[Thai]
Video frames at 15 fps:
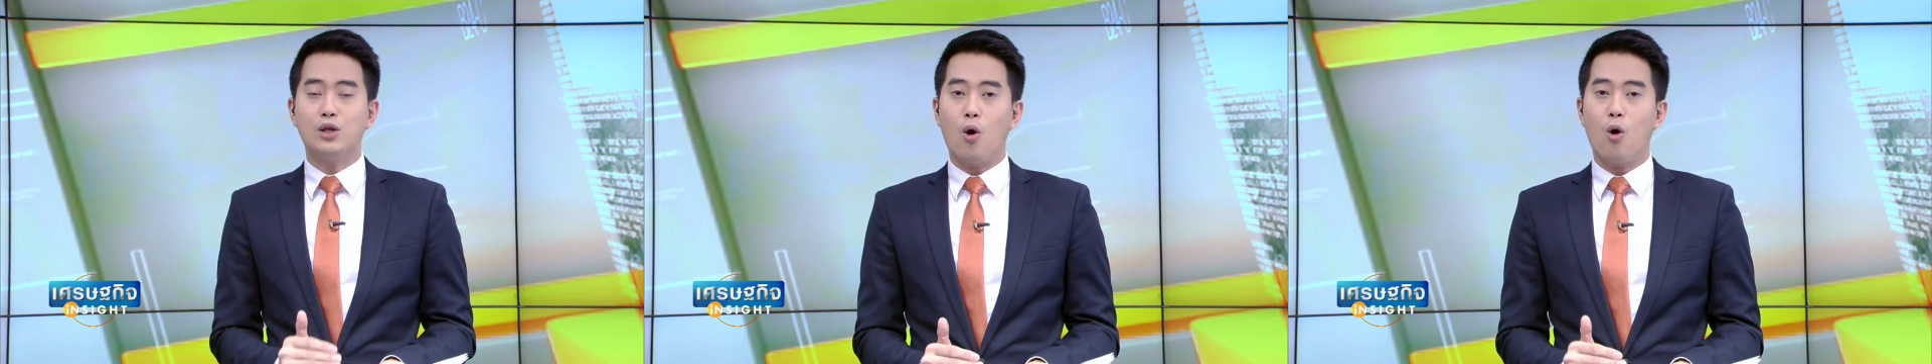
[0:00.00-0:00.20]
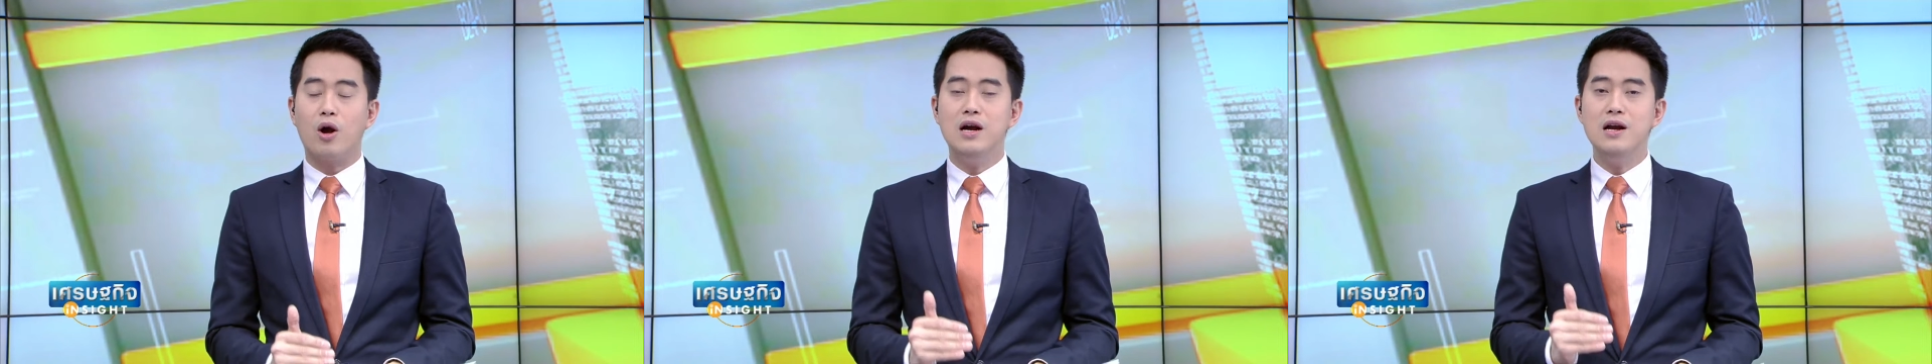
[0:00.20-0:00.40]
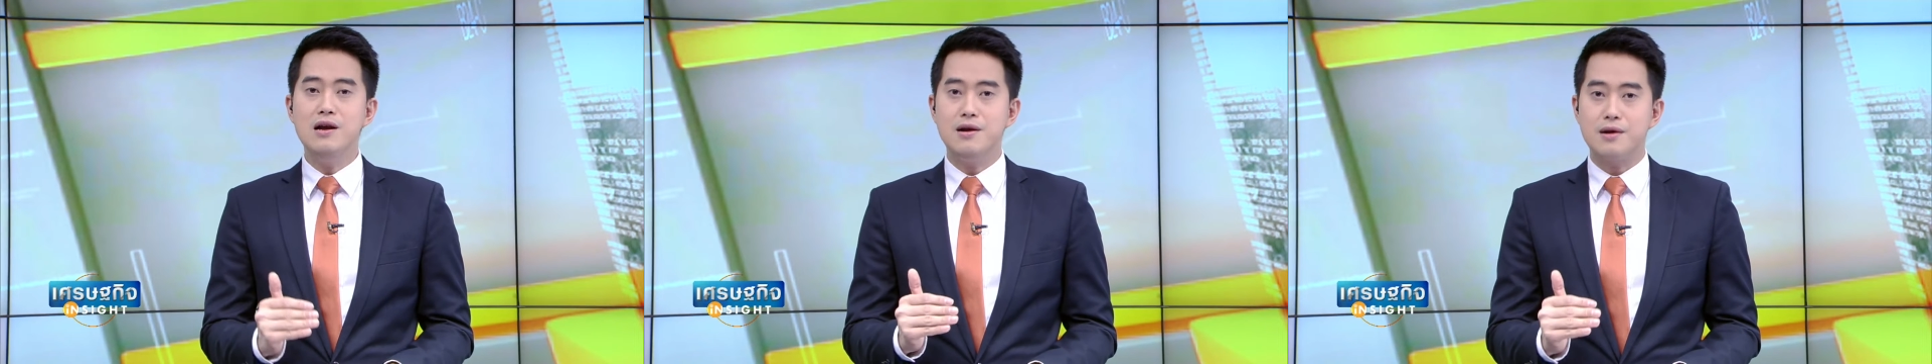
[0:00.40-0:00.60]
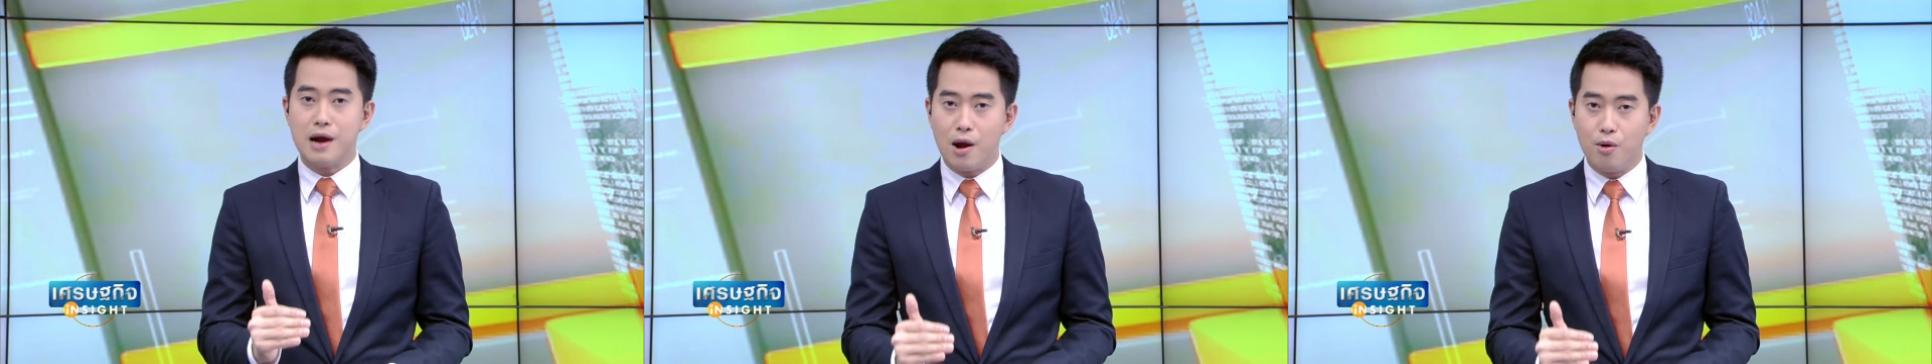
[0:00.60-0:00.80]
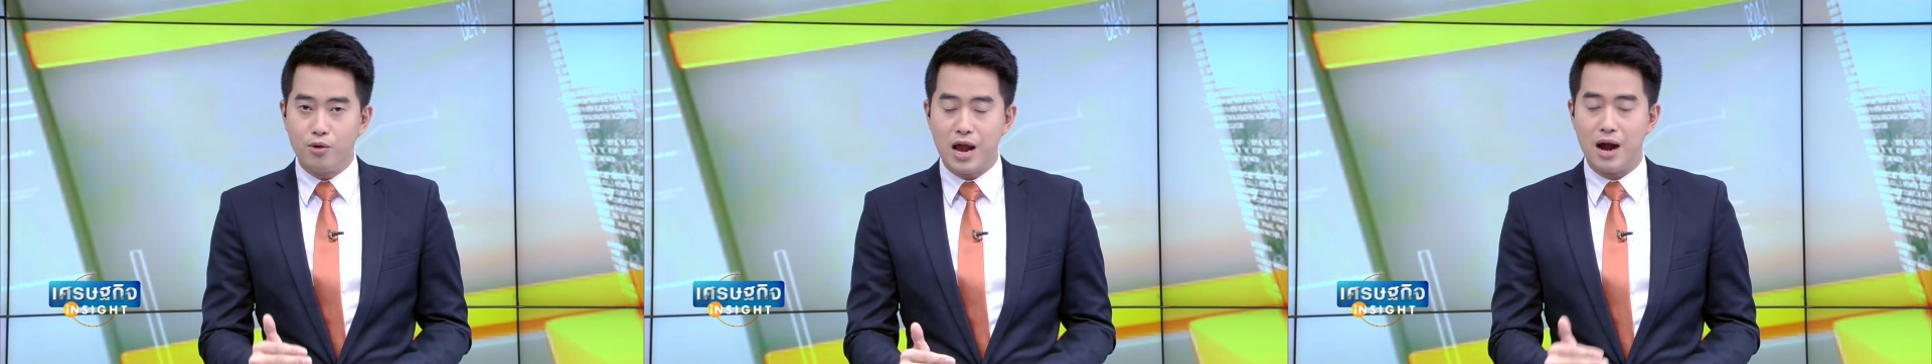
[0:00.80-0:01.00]
โตขึ้น
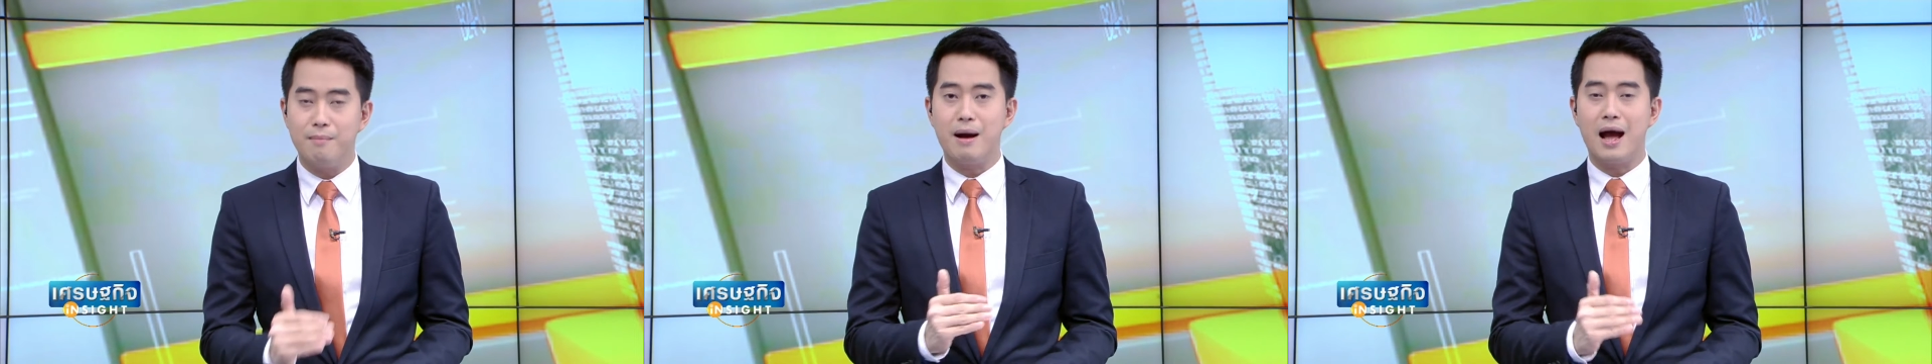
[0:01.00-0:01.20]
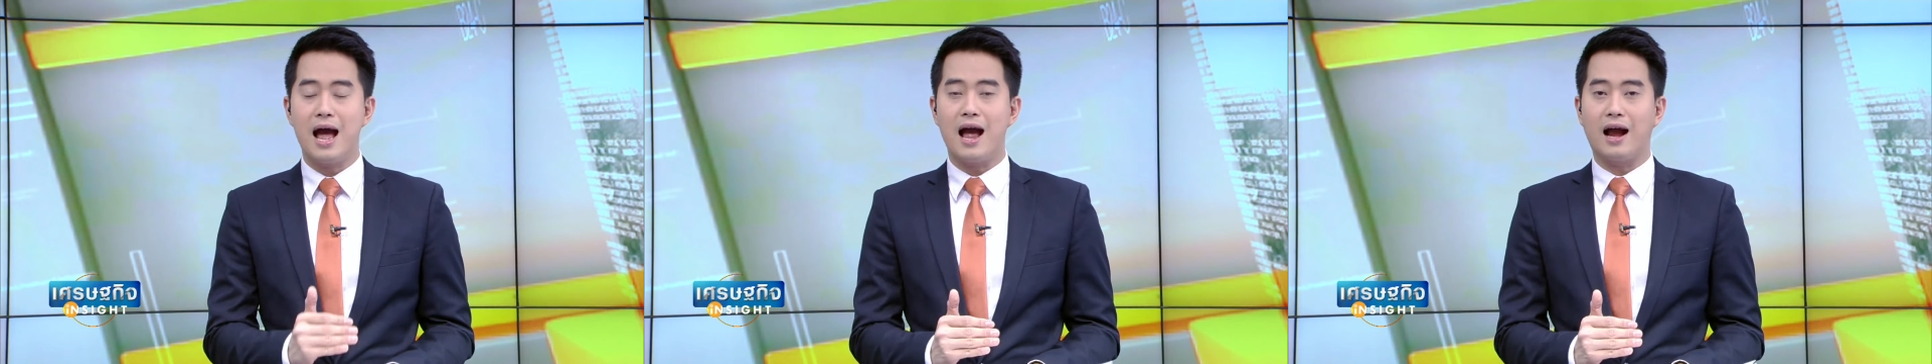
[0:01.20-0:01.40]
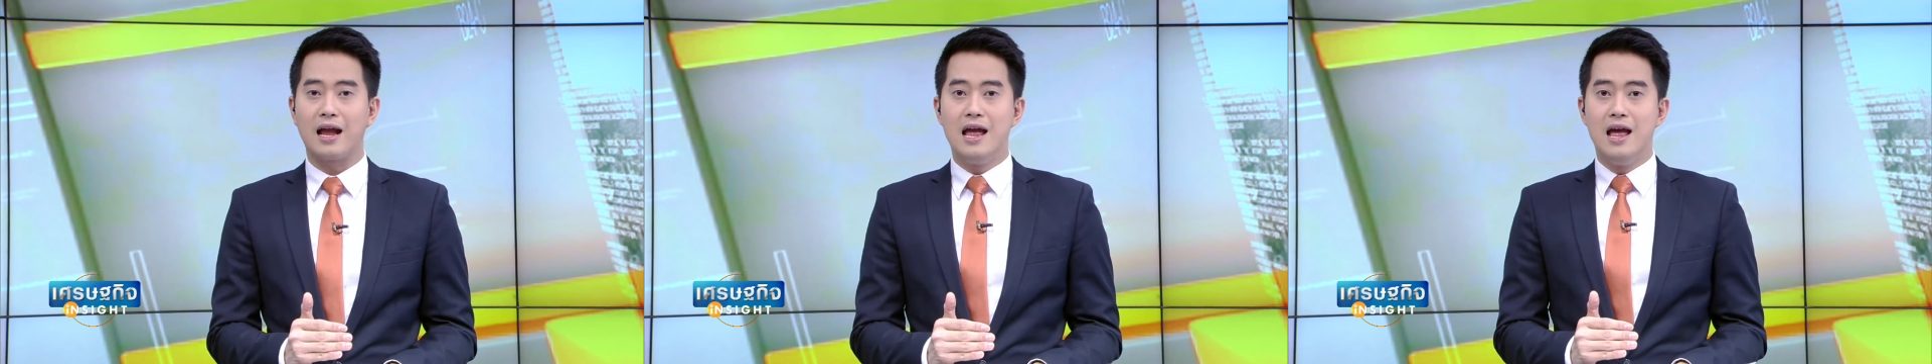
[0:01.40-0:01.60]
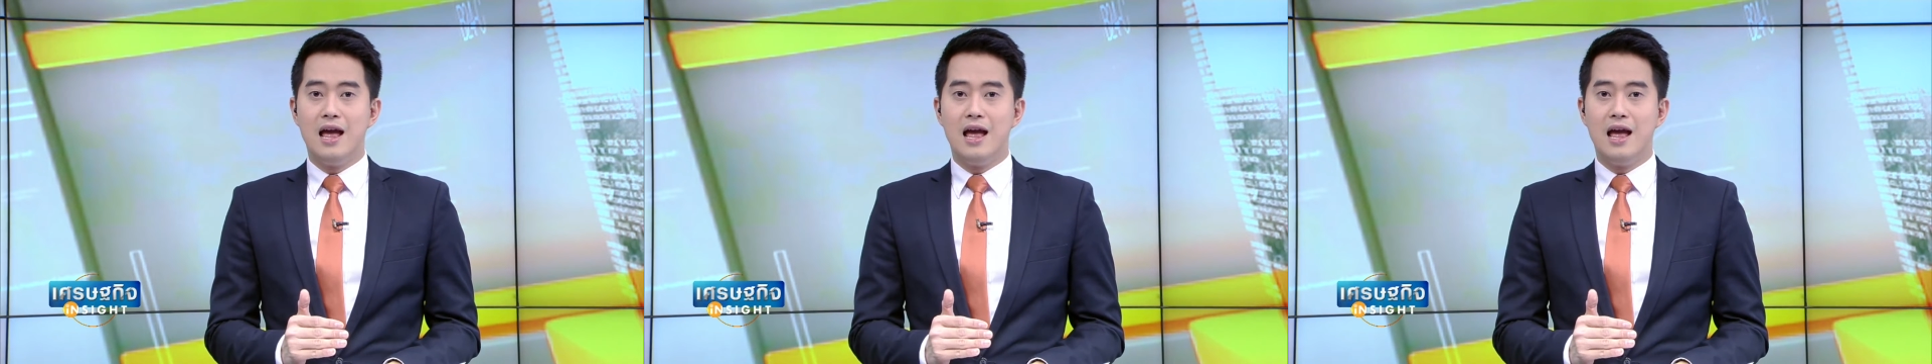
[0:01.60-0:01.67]
เร็วอย่างมาก